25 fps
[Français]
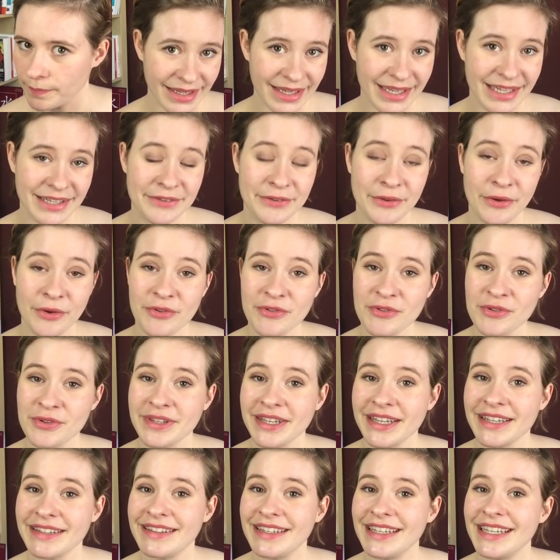Et dans ce
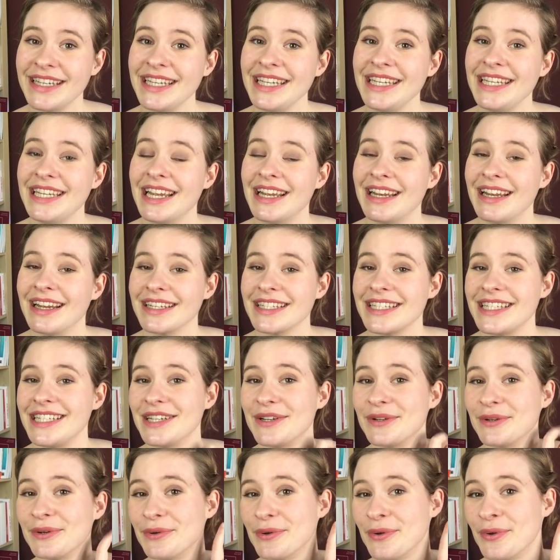traité, il y a
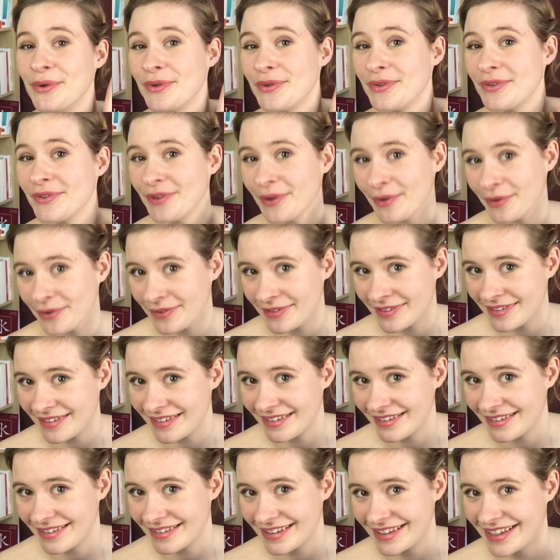l'article
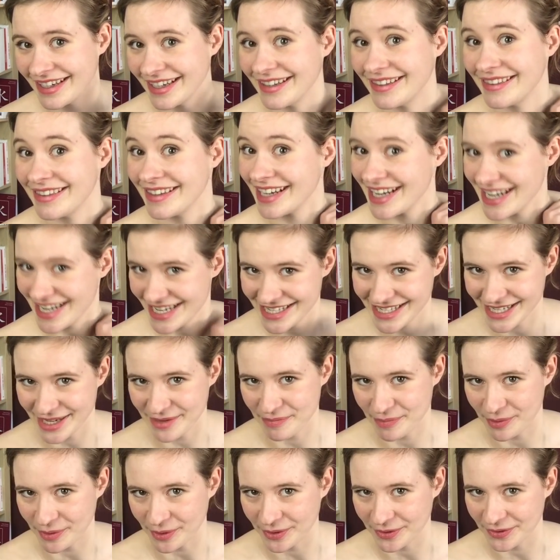106 qui est très
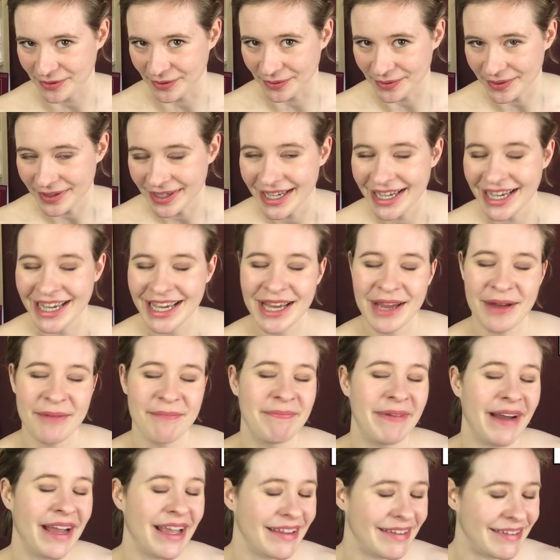important
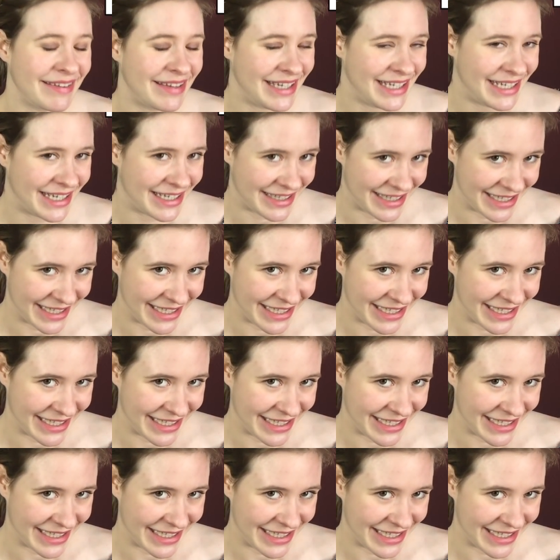parce qu'il est